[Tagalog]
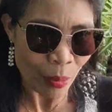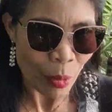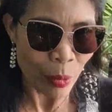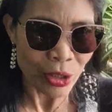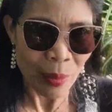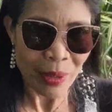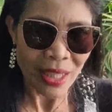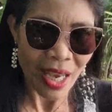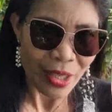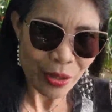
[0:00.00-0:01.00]
pupunta pa
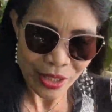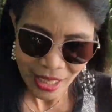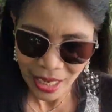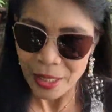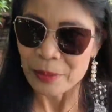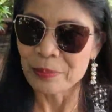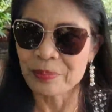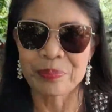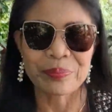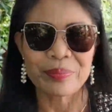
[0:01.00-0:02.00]
tayo sa
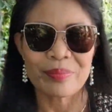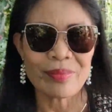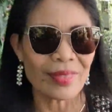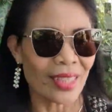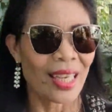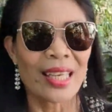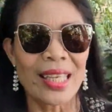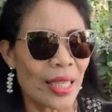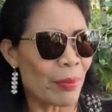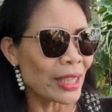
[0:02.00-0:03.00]

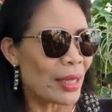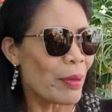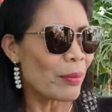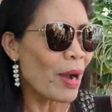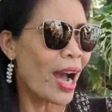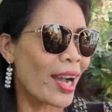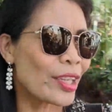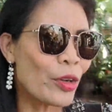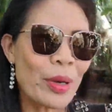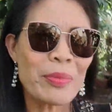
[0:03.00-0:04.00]
iba't ibang
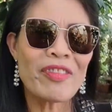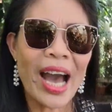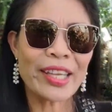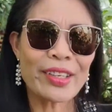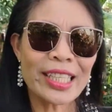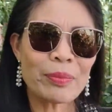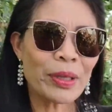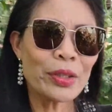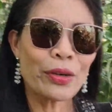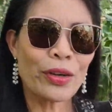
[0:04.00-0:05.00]
bahagi. O, may violet
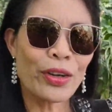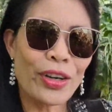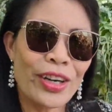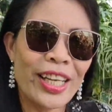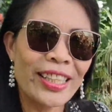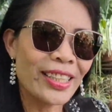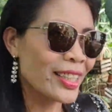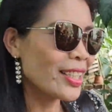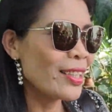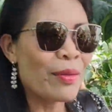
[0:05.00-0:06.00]
pa doon.
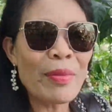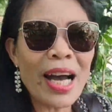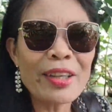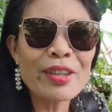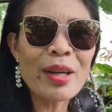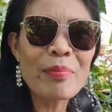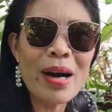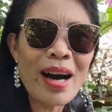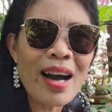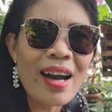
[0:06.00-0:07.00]
Paano nga
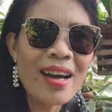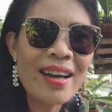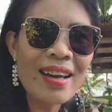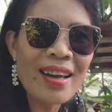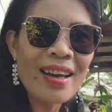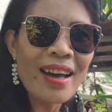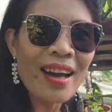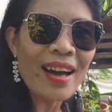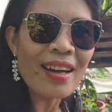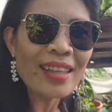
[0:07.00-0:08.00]
ba
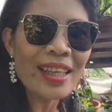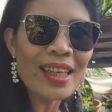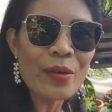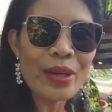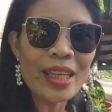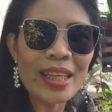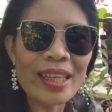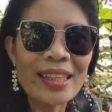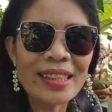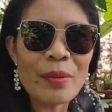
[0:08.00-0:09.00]
ang
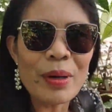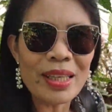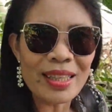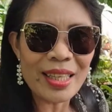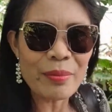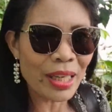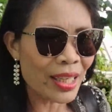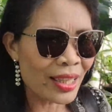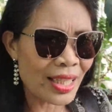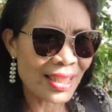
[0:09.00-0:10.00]
gagawin kapag hindi
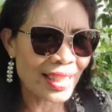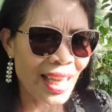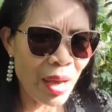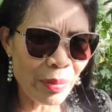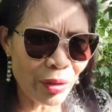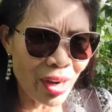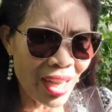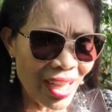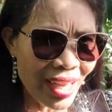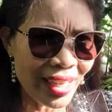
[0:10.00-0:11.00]
makita sa
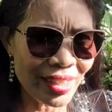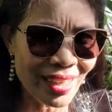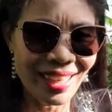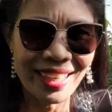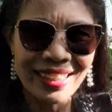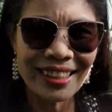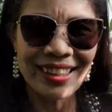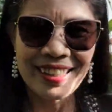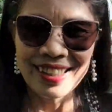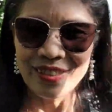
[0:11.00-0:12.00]
camera? Ayan.
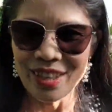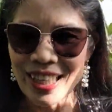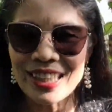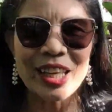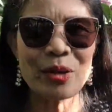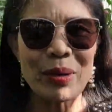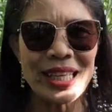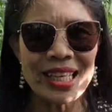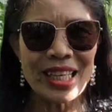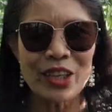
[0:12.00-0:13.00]
Wala tayong
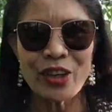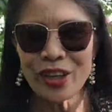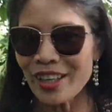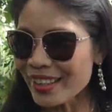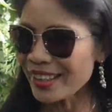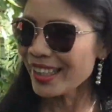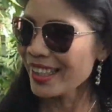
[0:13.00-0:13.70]
maniniyot.